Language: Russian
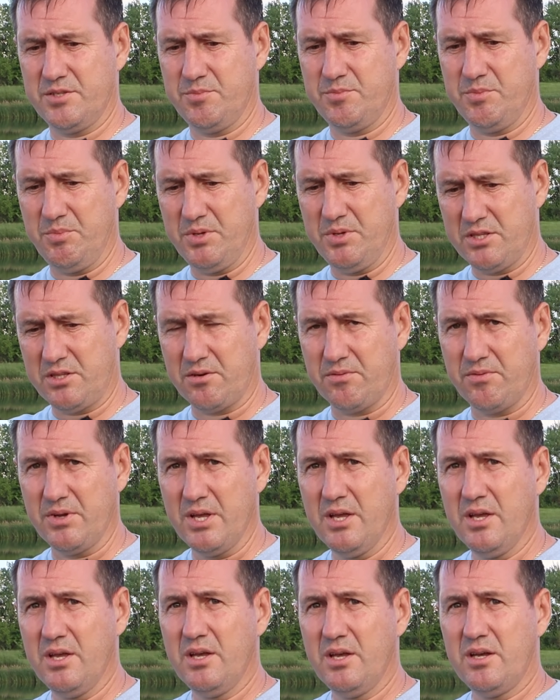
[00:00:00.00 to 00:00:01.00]
метров,
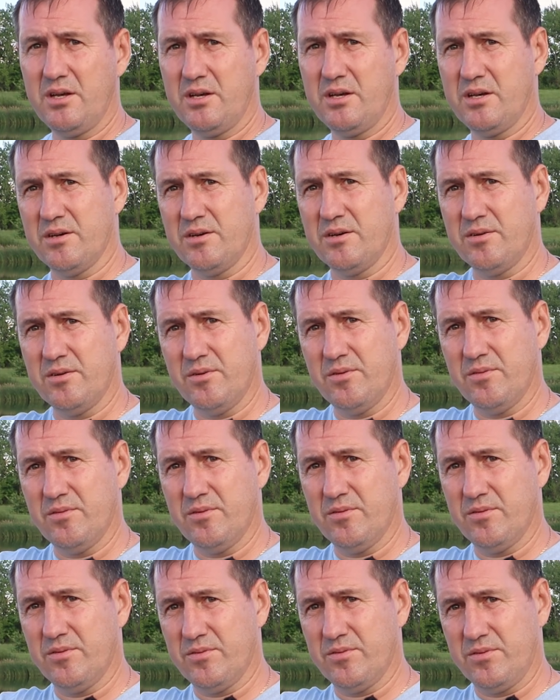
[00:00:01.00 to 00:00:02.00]

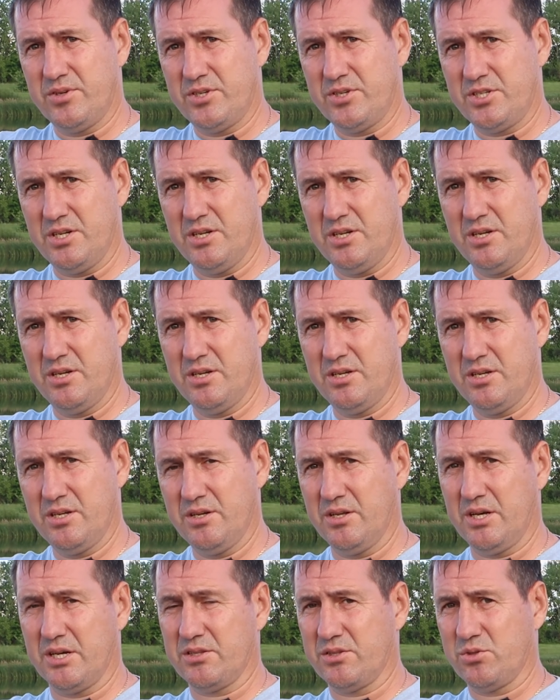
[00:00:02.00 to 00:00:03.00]
э,
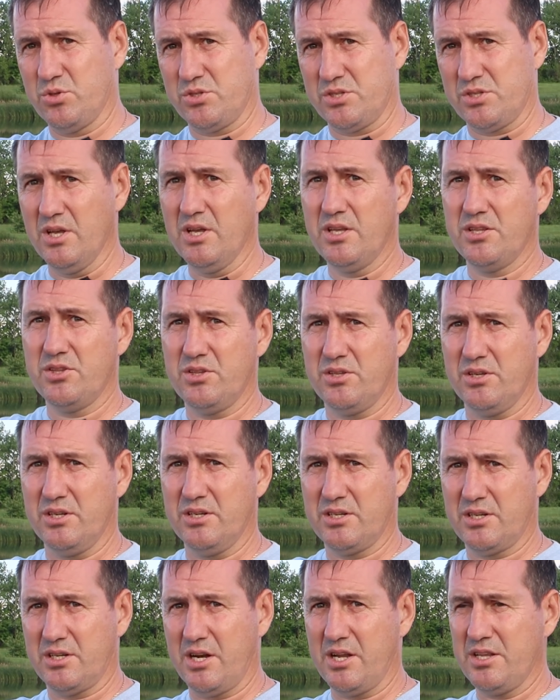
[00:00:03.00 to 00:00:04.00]
то есть
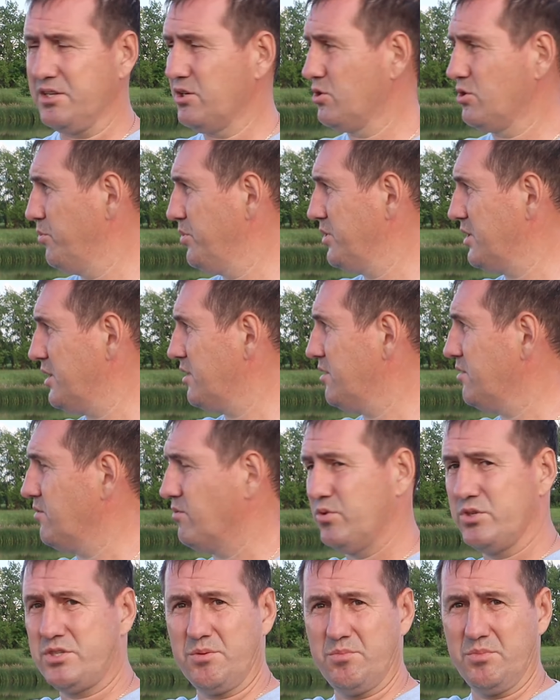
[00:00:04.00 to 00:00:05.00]
крайняя глубина
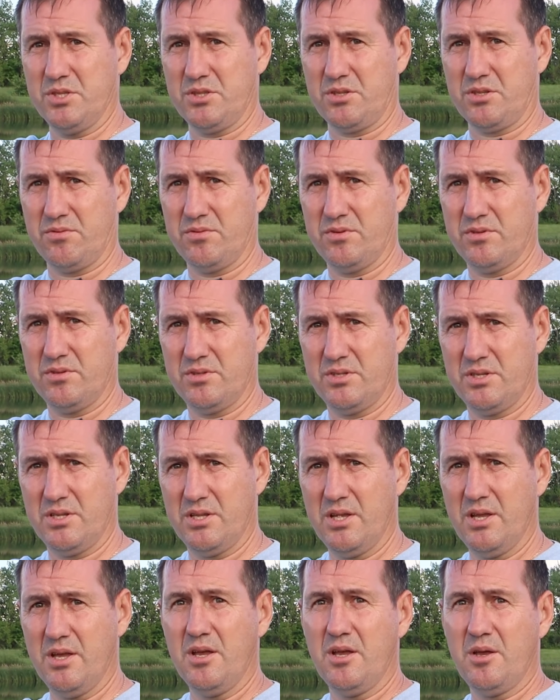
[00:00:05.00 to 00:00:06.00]
8 метров.
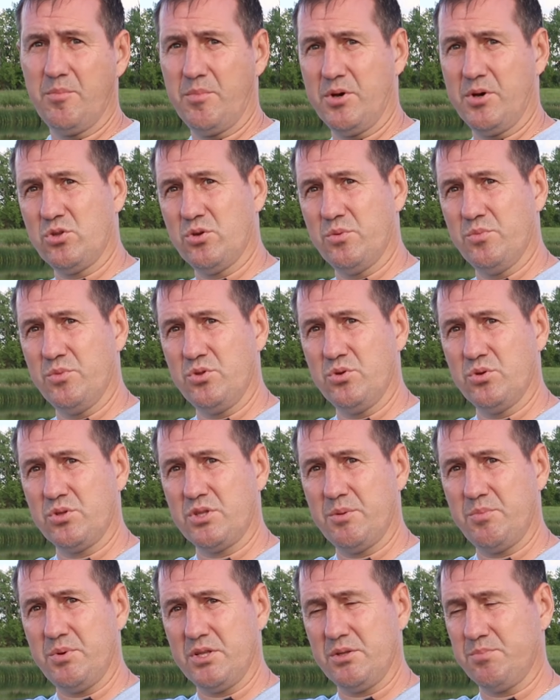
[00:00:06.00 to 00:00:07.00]
Потом
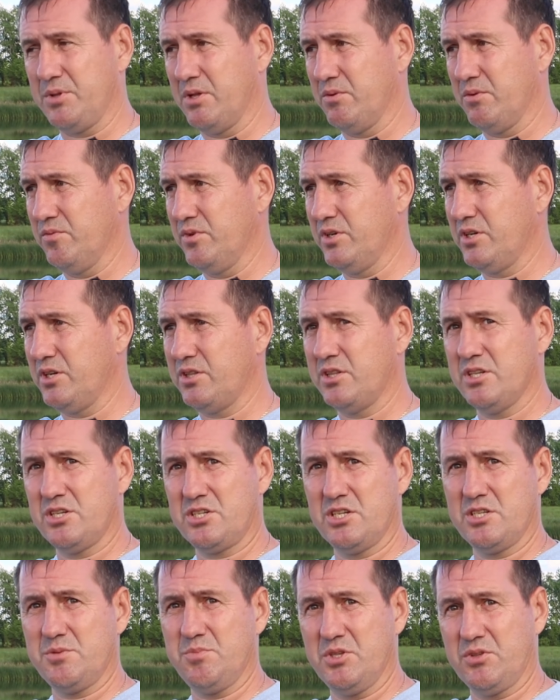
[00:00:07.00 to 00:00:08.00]
идет опять план выход на
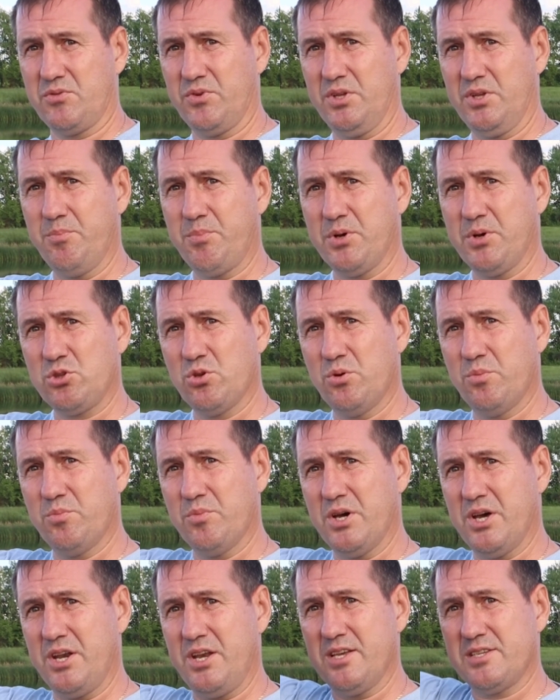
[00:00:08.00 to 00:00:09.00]
6 метров. И
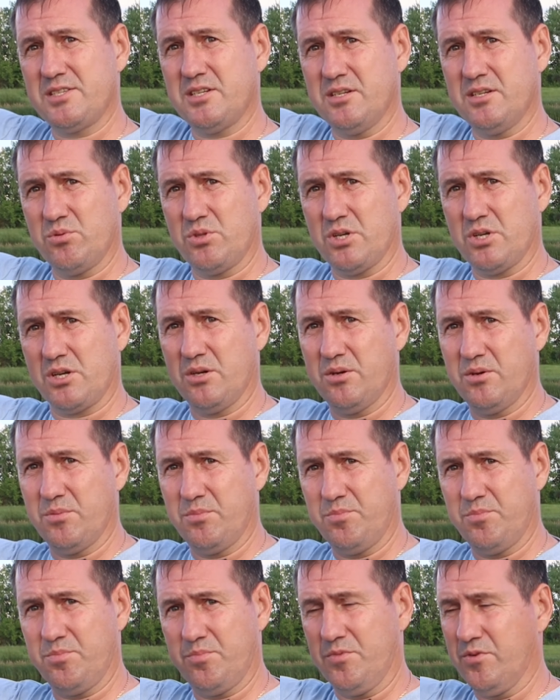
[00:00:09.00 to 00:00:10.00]
потом резко вот так
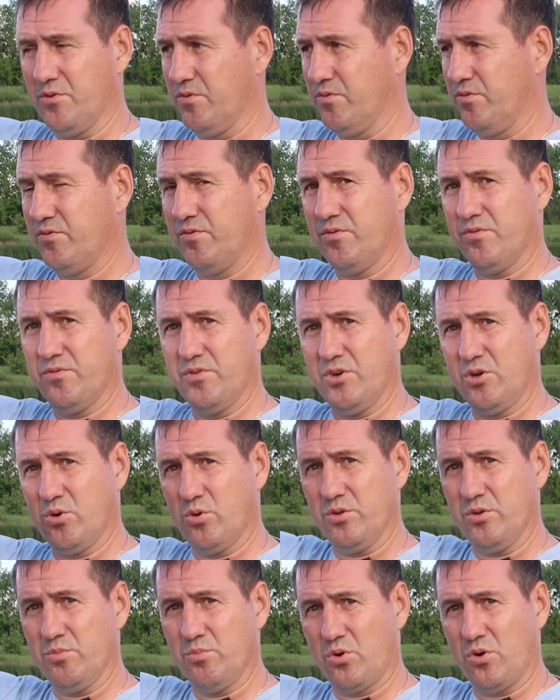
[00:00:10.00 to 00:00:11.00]

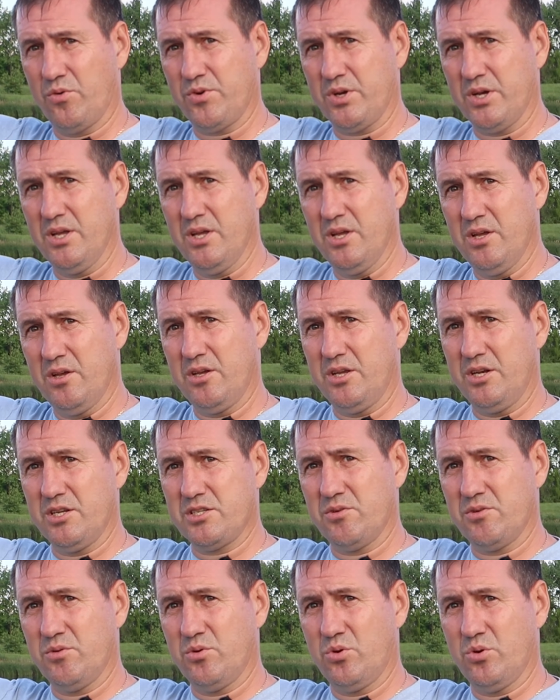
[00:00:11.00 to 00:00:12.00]
выходит бровка,
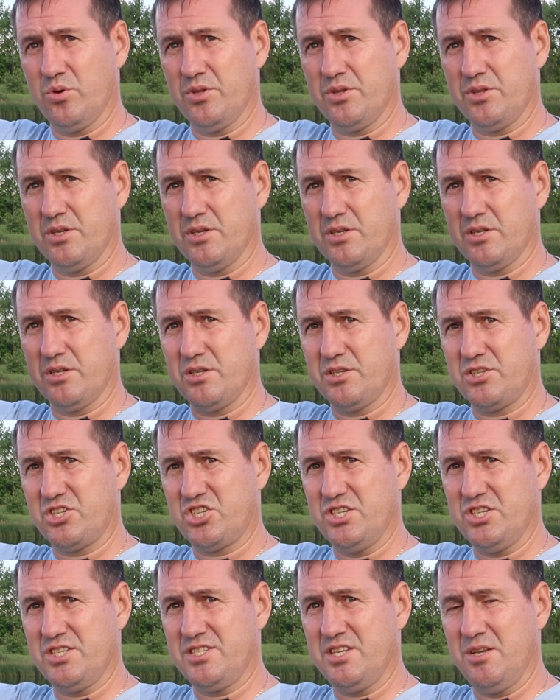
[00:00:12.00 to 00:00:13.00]
резко выходит э, с
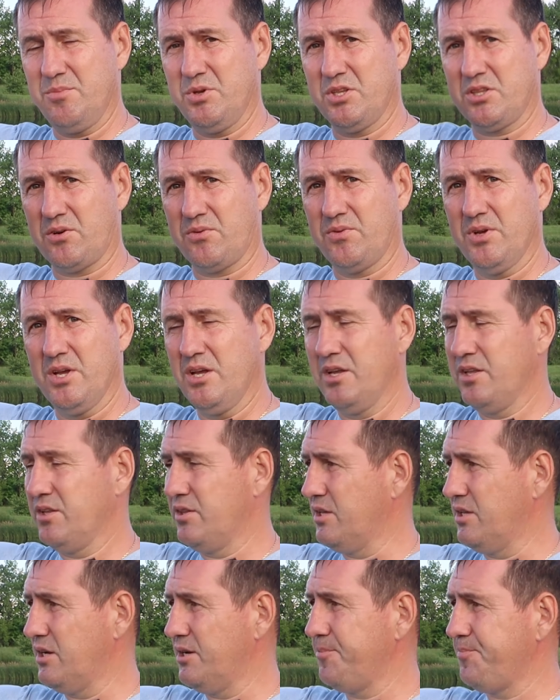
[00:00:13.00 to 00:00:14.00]
6 метров
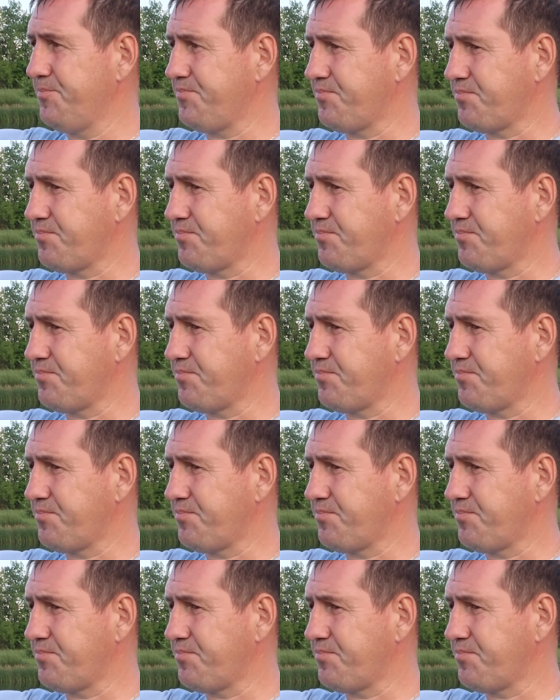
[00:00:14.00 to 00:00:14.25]
на